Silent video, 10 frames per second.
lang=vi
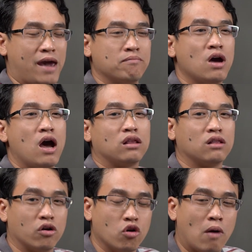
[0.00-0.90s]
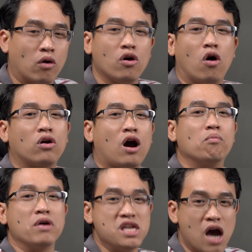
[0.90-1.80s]
game nội dung audio nó
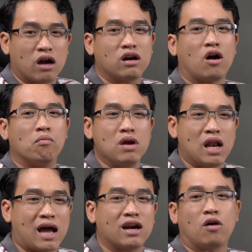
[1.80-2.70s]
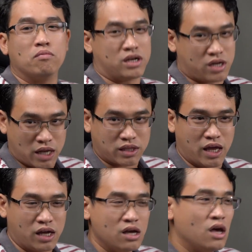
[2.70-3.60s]
không bị giật nó không bị lắc nó không bị trễ
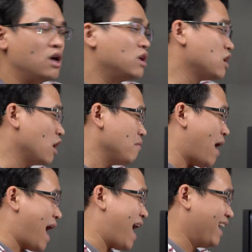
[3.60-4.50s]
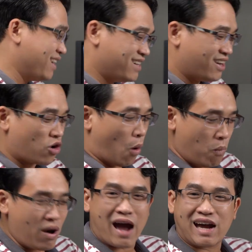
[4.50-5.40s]
tiếng nhưng mà
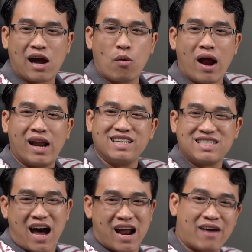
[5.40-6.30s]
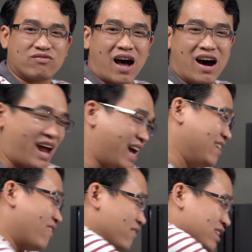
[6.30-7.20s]
cũng là cái wireless adapter
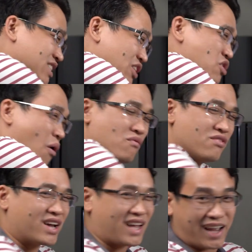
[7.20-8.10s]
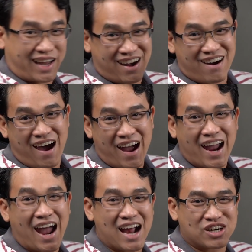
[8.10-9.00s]
này mà mình sử dụng với cả cái
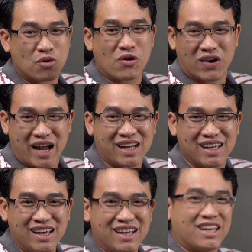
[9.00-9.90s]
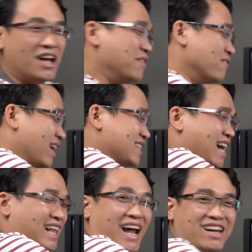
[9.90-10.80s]
RHA True Connect thì mình
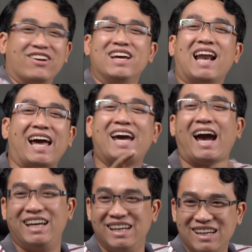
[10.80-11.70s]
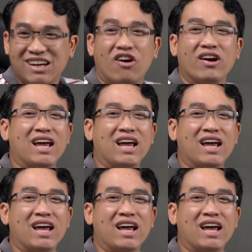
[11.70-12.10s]
sẽ thấy nó delay ngay có